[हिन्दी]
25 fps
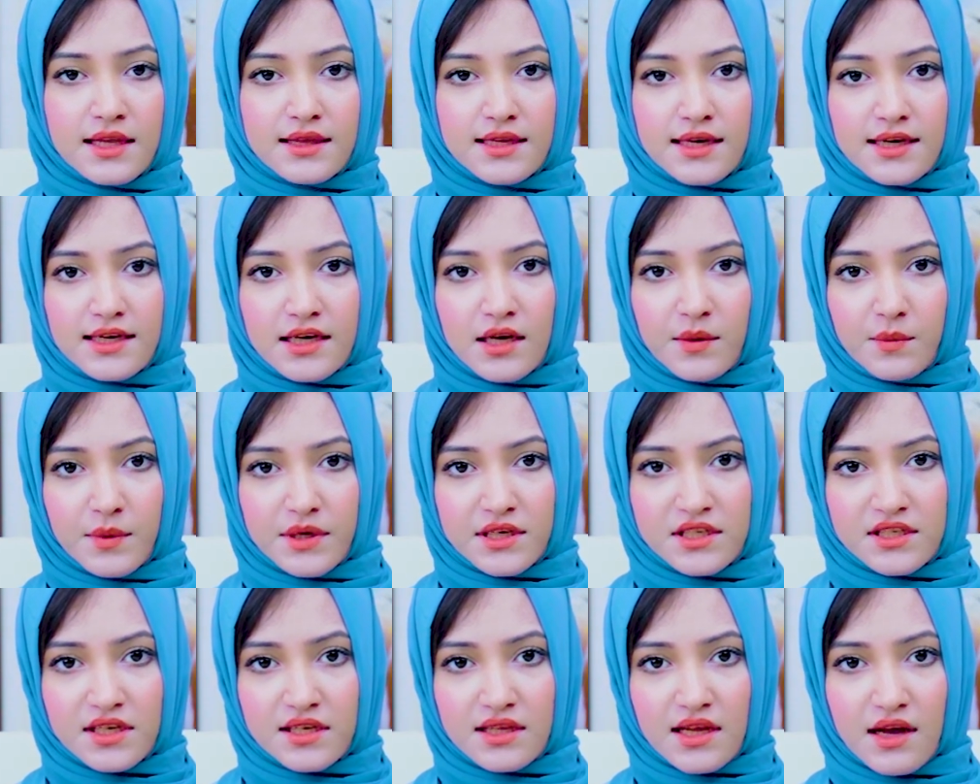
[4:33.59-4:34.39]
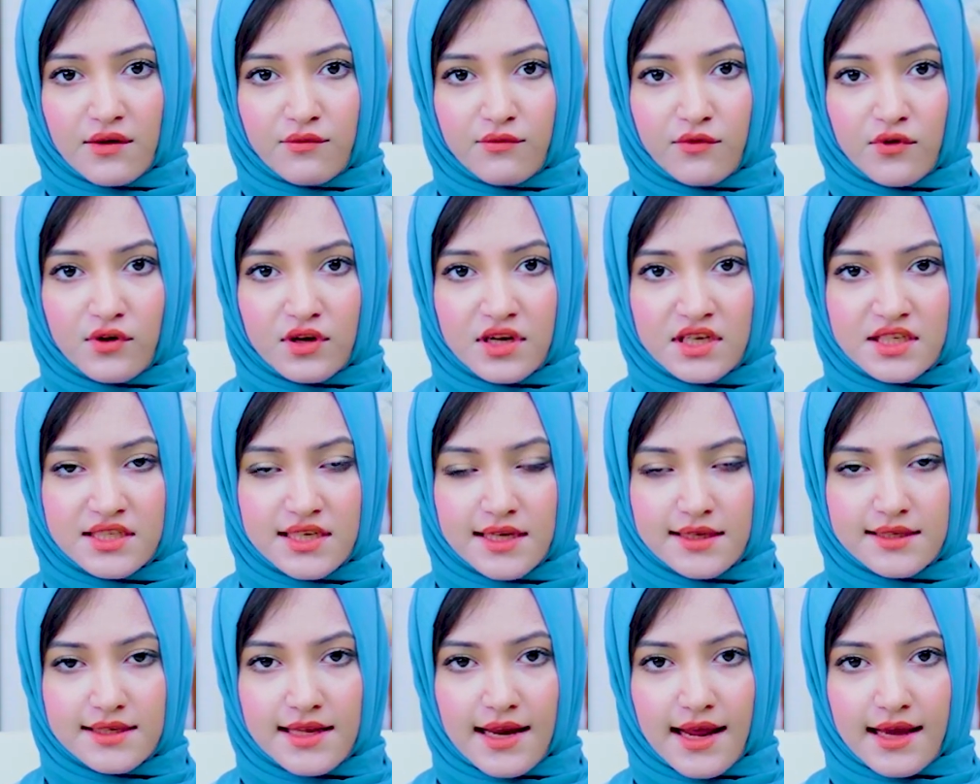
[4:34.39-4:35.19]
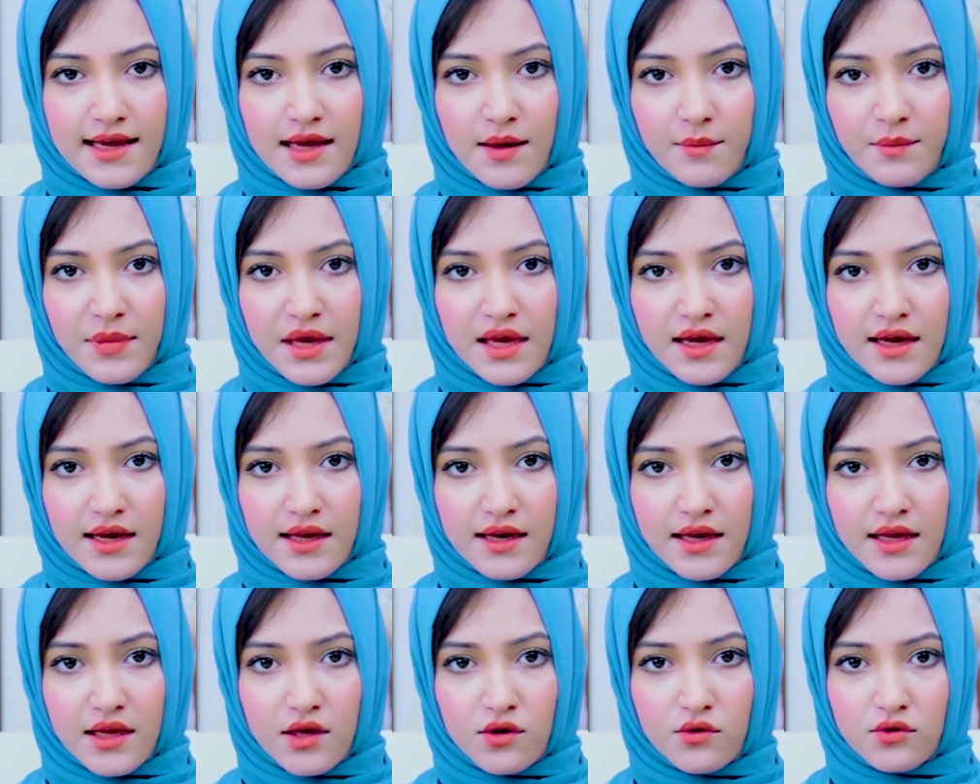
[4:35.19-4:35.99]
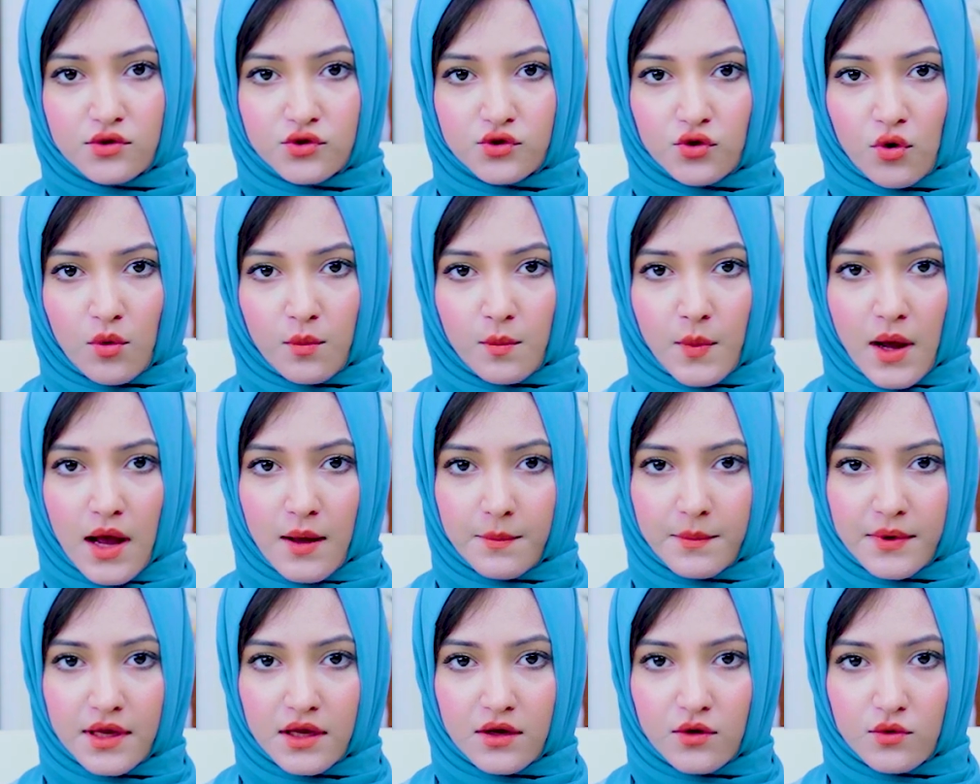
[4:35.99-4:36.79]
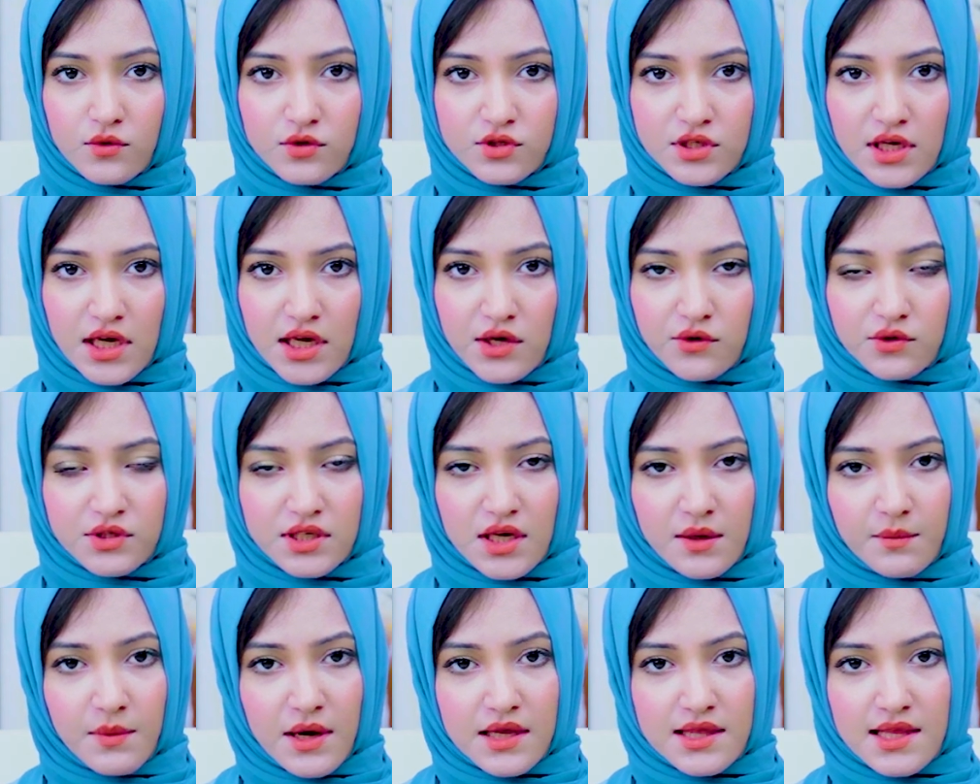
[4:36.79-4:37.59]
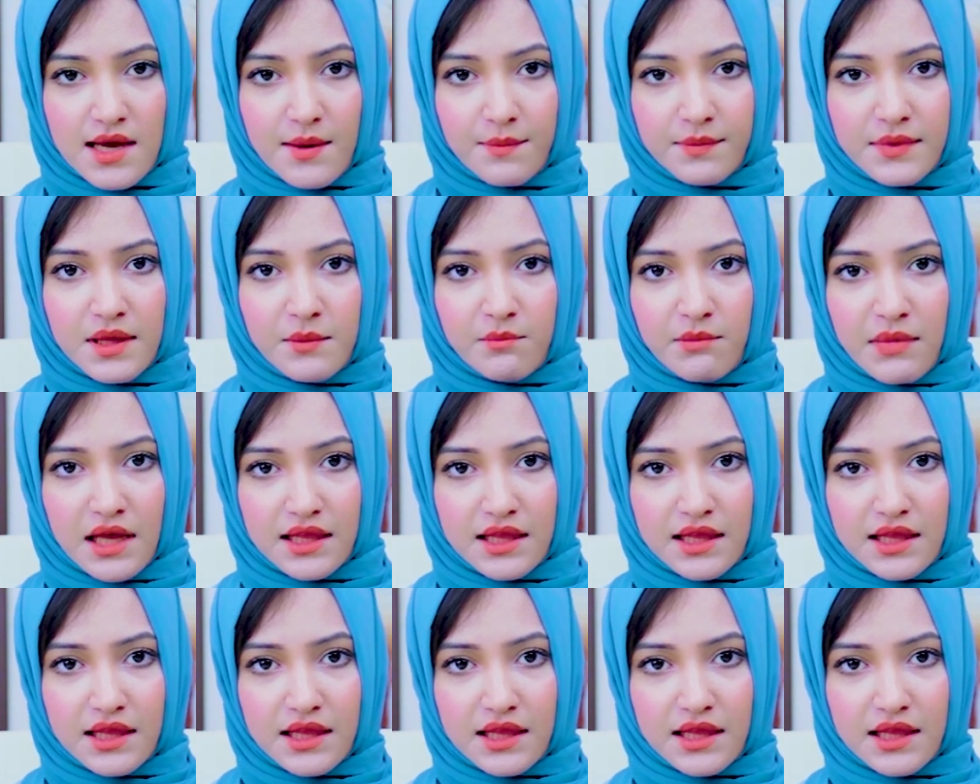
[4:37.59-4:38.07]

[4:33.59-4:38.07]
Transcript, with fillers: थर्टी परसेंट आप फोर्टी सिक्स लैख का पे करेंगे और शॉप आपकी हो जाएगी उसके बाद आपने